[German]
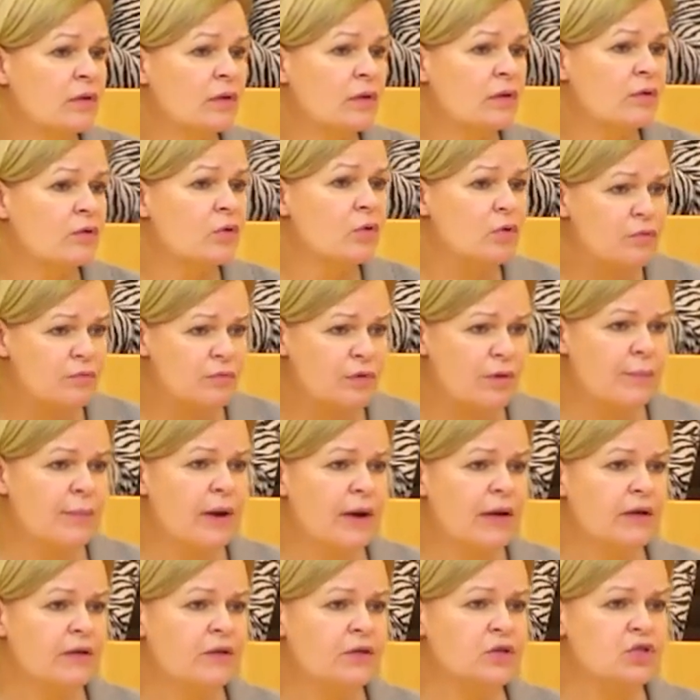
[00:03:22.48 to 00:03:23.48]
Gucken wir
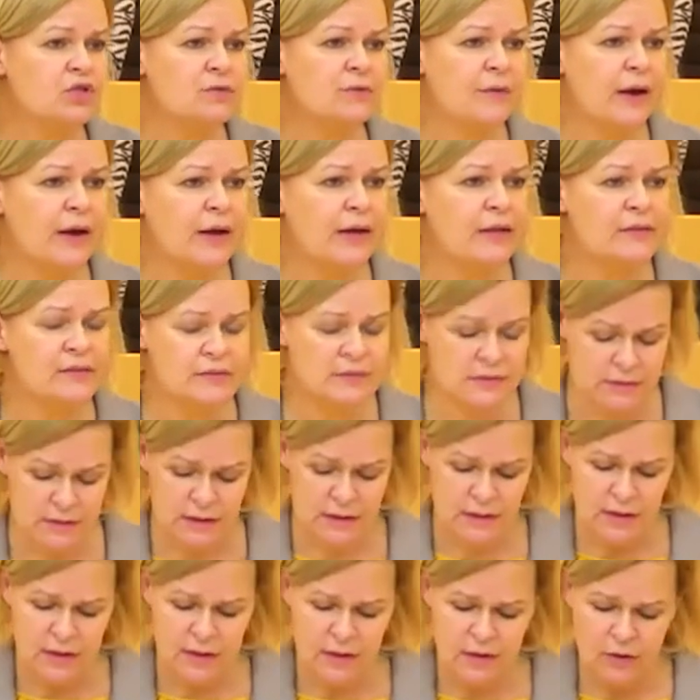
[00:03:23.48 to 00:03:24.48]
einmal in die Schweiz,
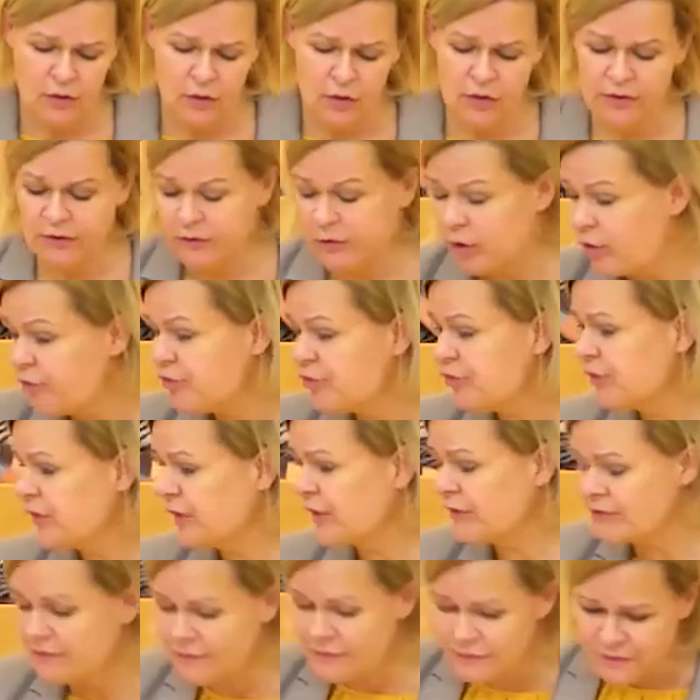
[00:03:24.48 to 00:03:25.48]
und ich hoffe,
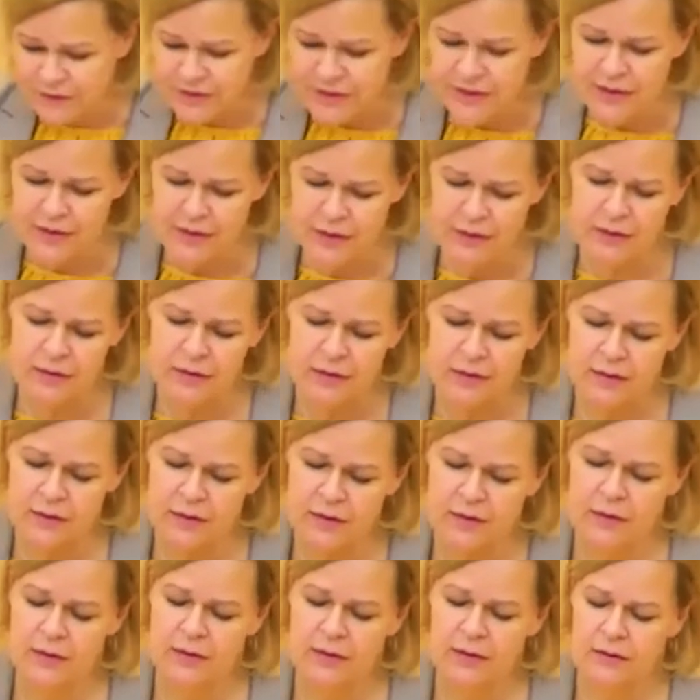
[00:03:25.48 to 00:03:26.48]
dass wir
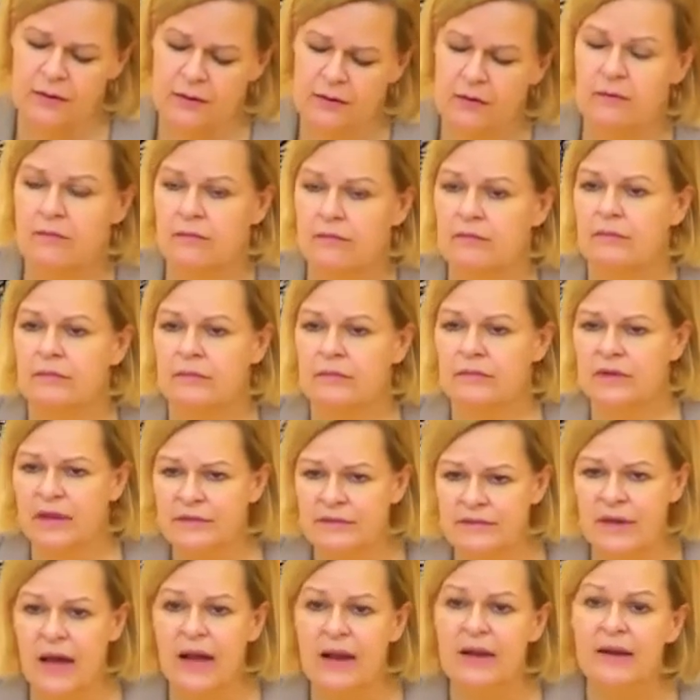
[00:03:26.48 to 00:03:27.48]

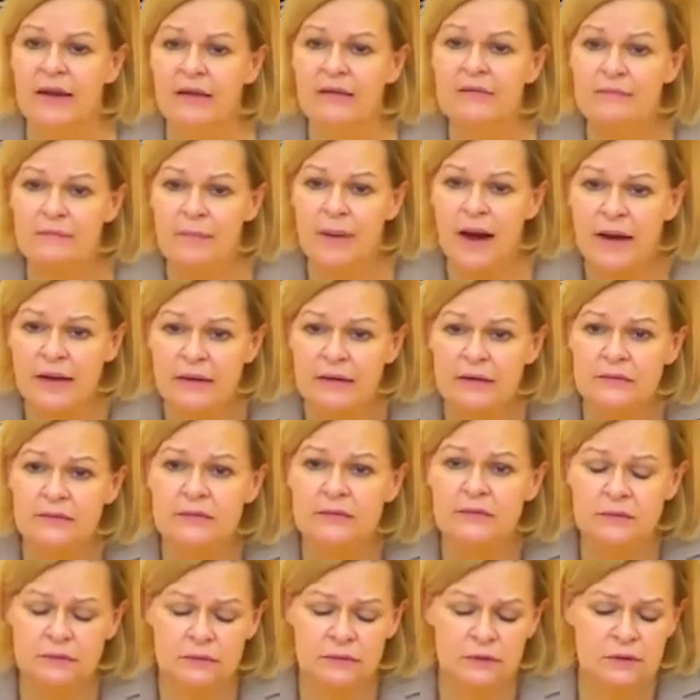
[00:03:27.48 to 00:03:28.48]
das anders
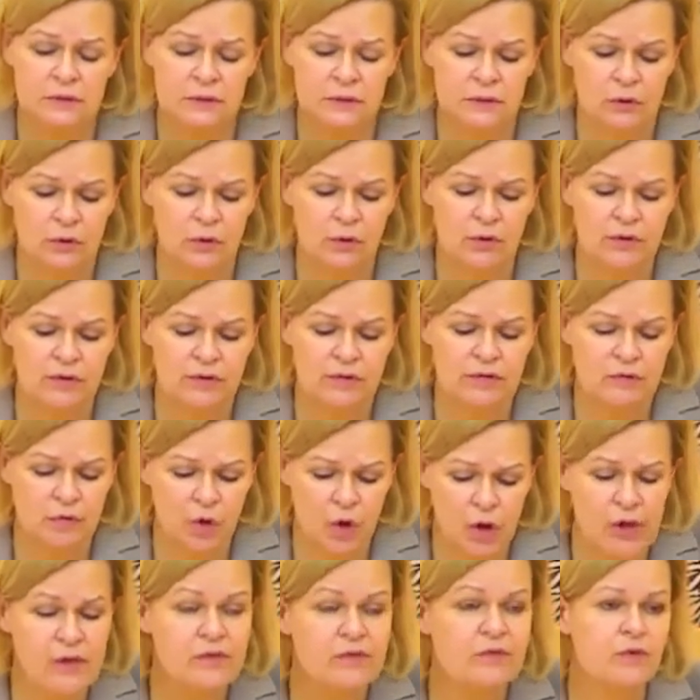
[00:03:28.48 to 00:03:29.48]
machen, und das
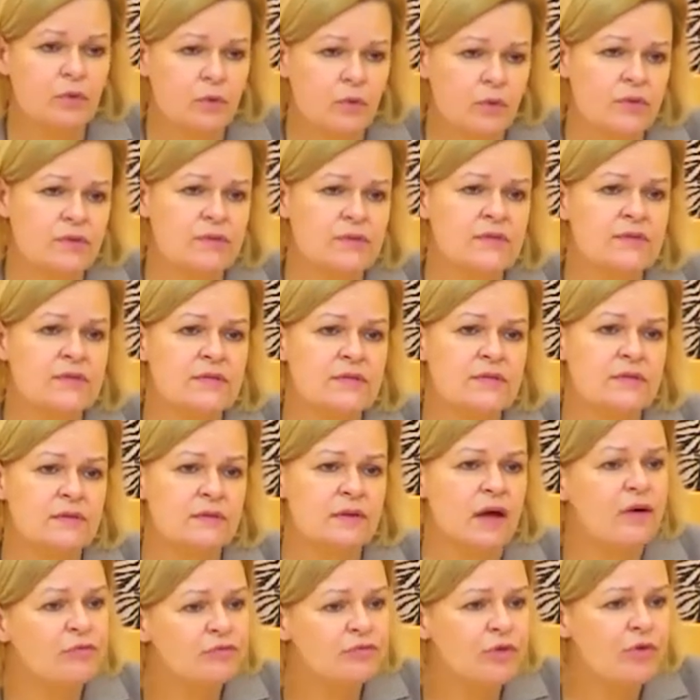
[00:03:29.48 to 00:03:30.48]
sollte uns
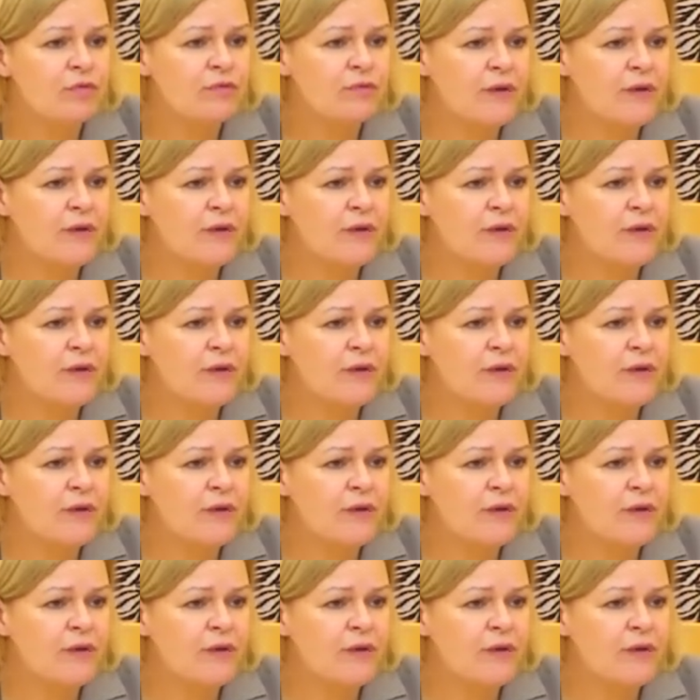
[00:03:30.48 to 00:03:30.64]
davor